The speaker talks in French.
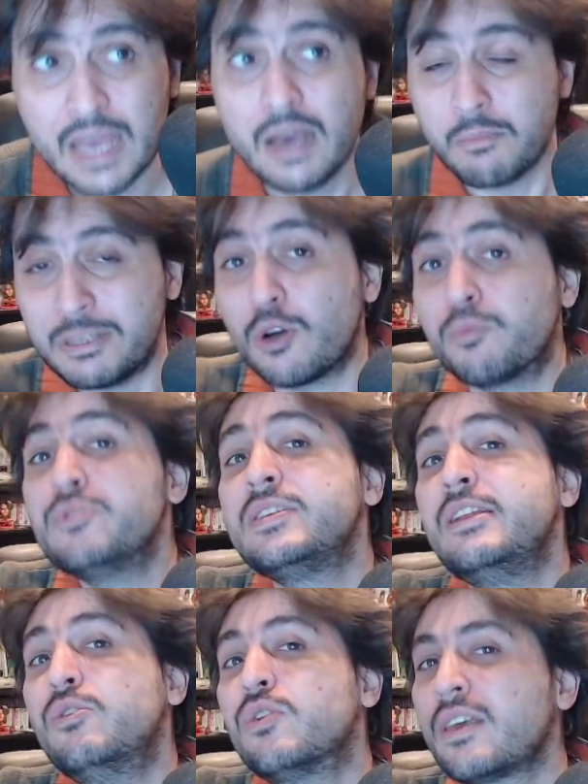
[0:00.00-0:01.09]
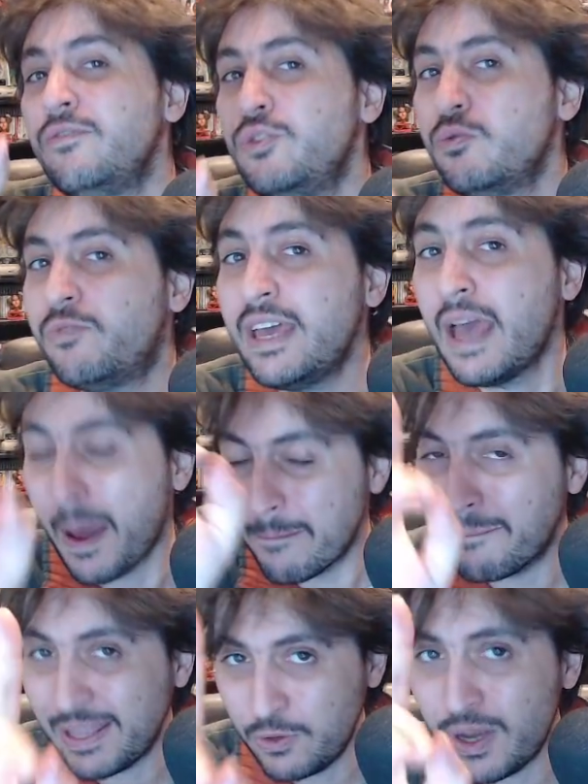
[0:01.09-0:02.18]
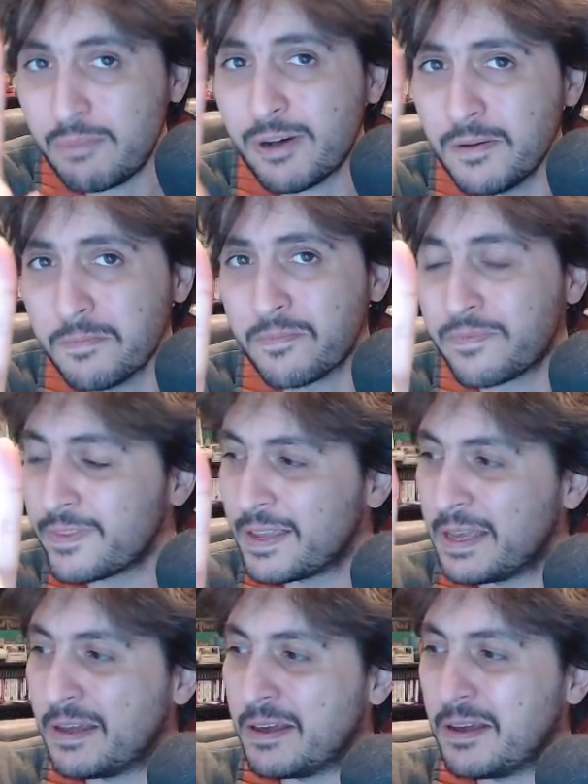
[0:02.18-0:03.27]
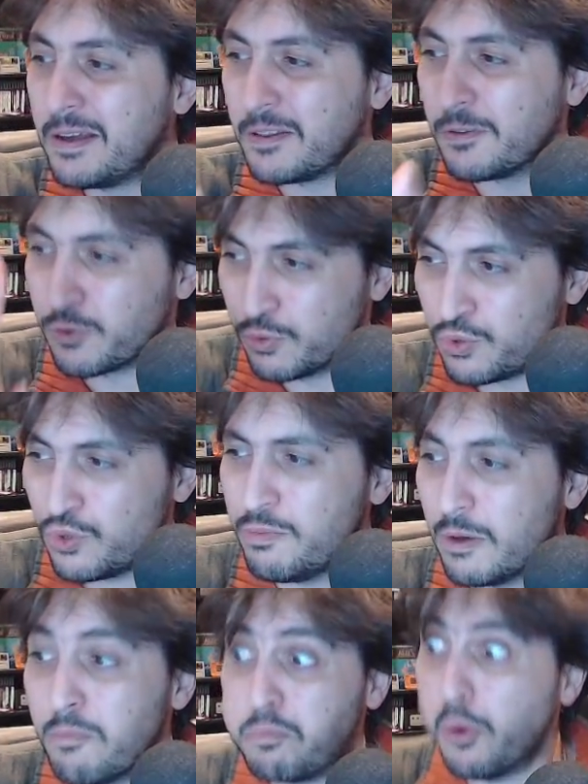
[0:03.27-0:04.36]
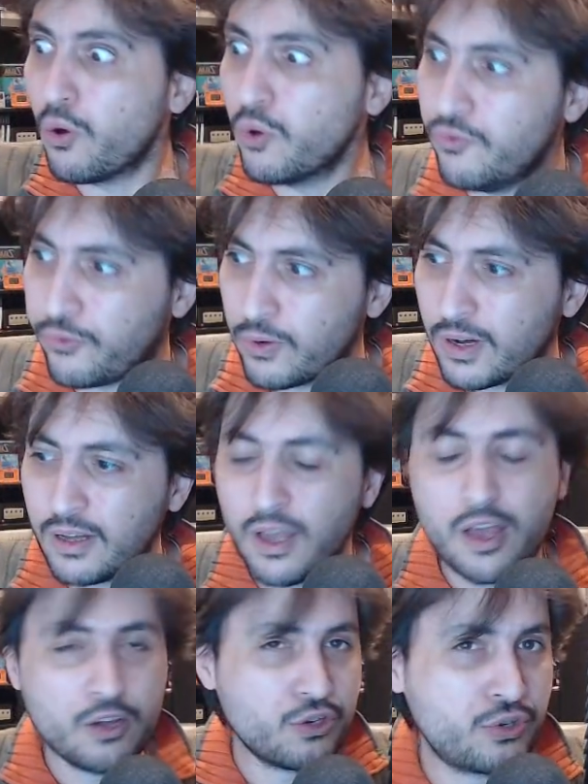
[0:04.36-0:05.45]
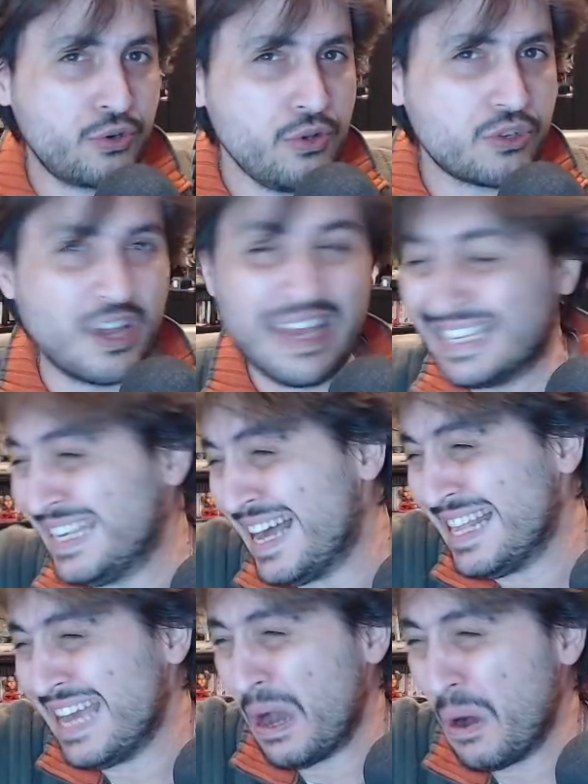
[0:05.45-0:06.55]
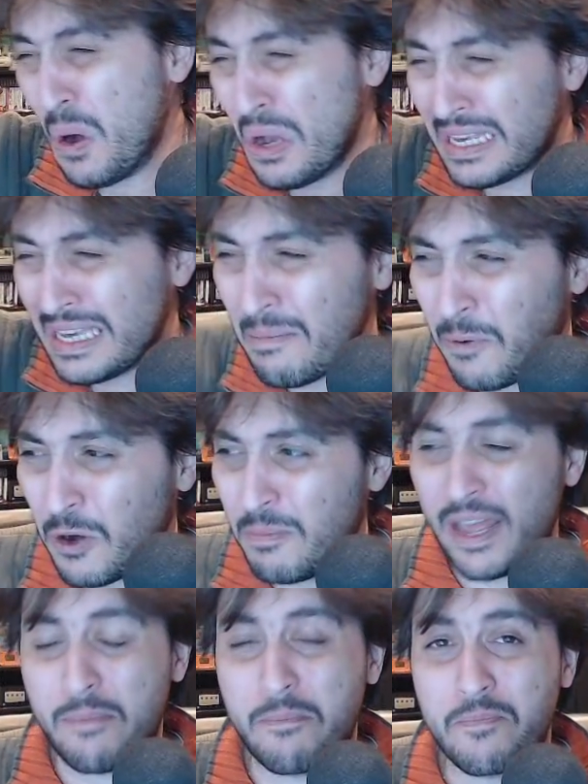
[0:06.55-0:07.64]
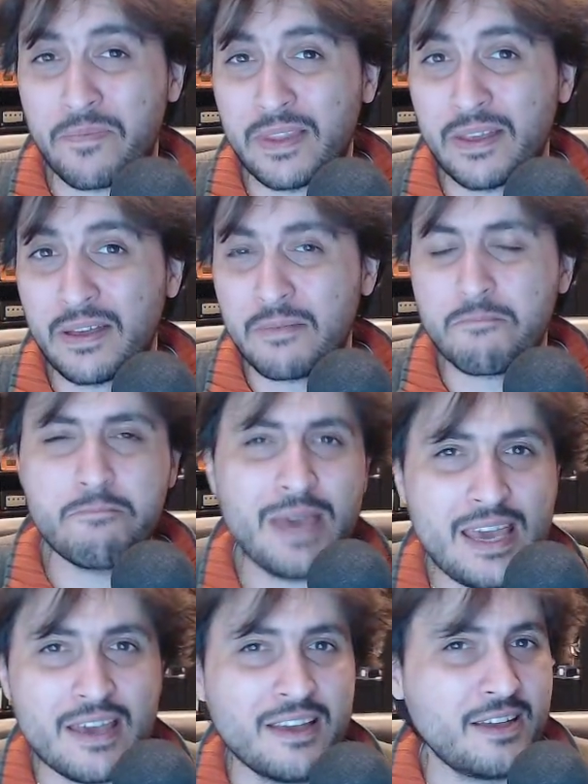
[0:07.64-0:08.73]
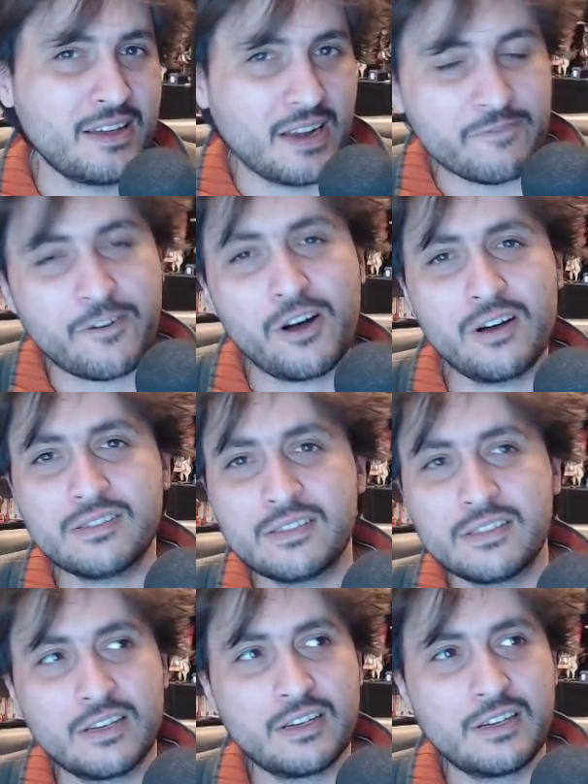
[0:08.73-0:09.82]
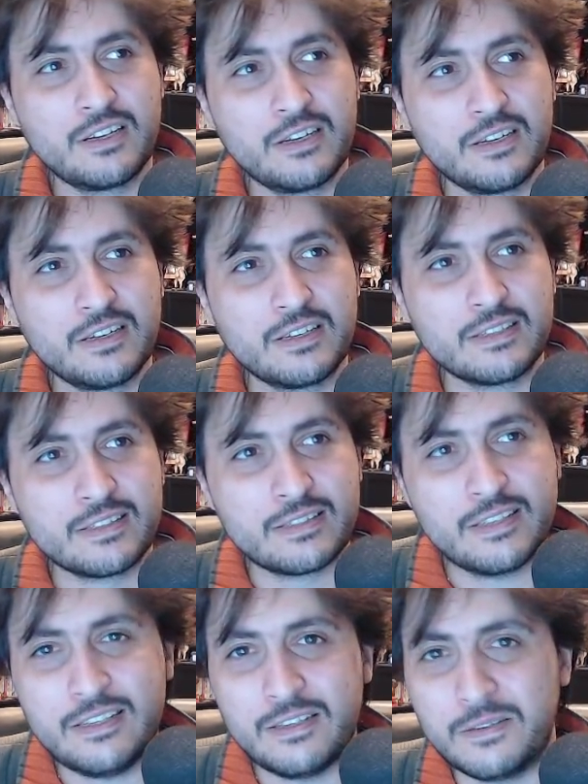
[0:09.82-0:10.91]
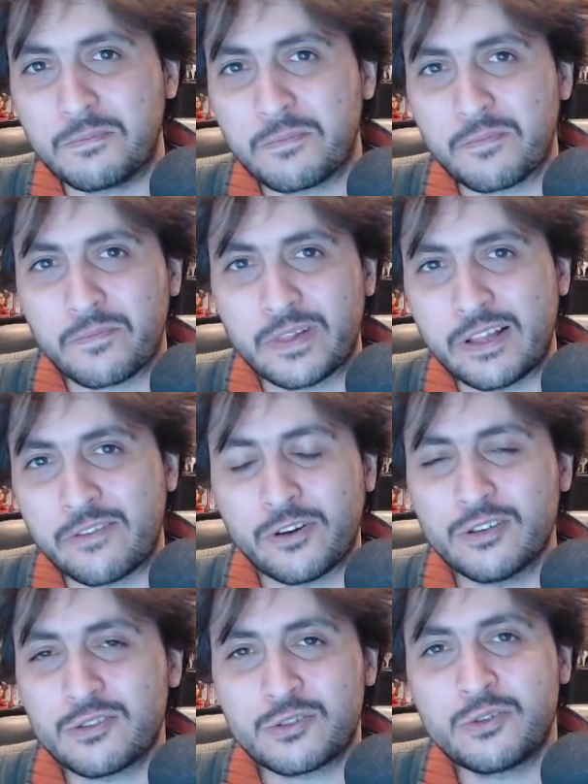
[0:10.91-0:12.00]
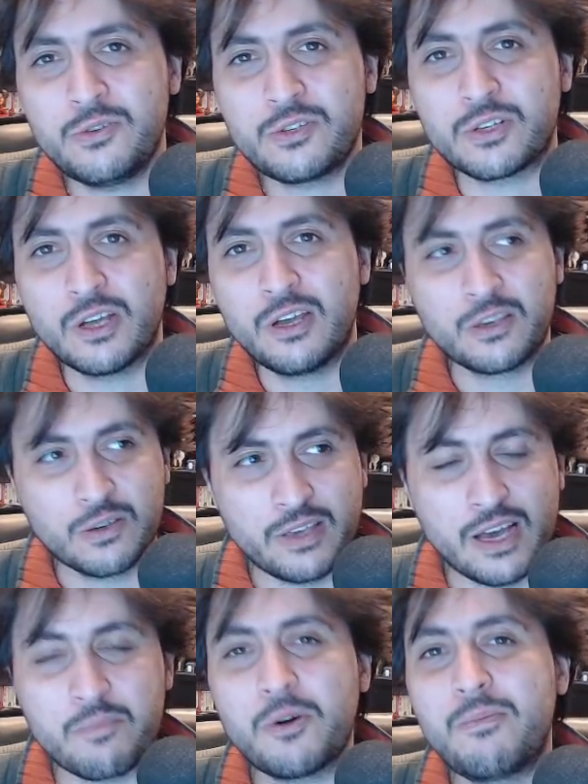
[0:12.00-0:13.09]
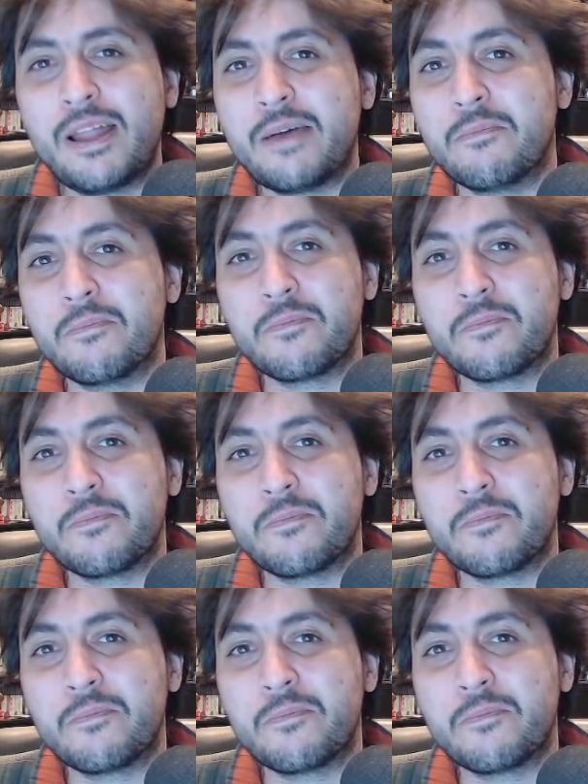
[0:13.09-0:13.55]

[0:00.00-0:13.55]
Puisqu'en plus, ils l'ont reviewé manuellement. Donc YouTube, pour une fois, juge qu'il n'y a aucun problème. Mais la France, si. La France juge qu'il y a un problème.